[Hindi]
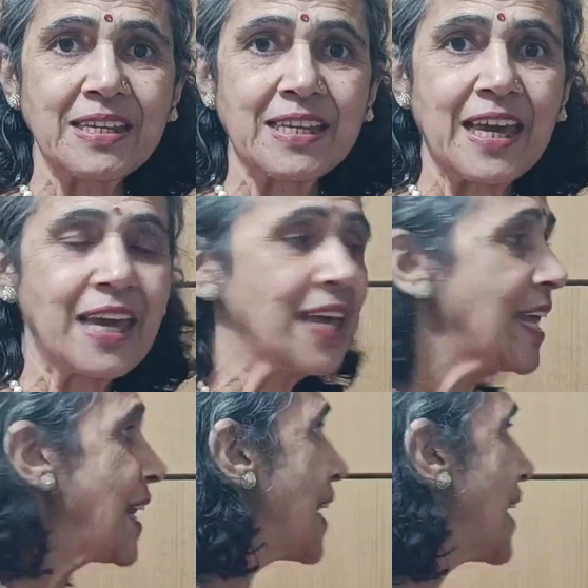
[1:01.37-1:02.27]
ठीक है
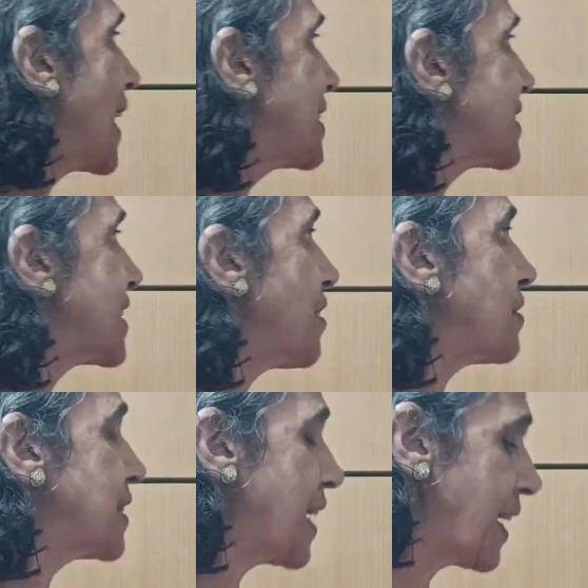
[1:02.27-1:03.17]
लेट्स क्या
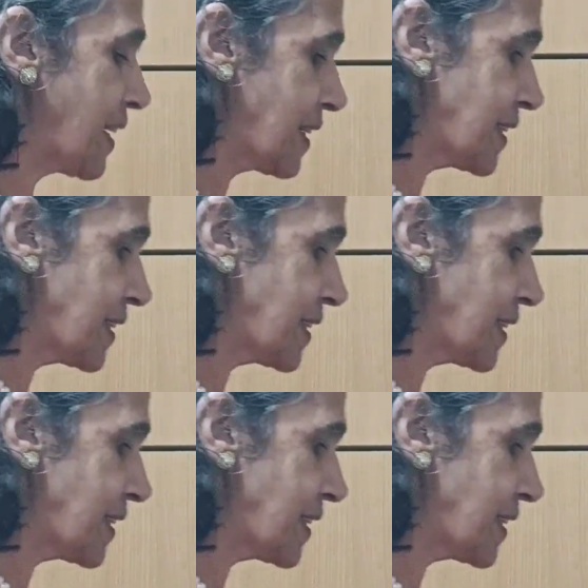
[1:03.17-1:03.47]
होता है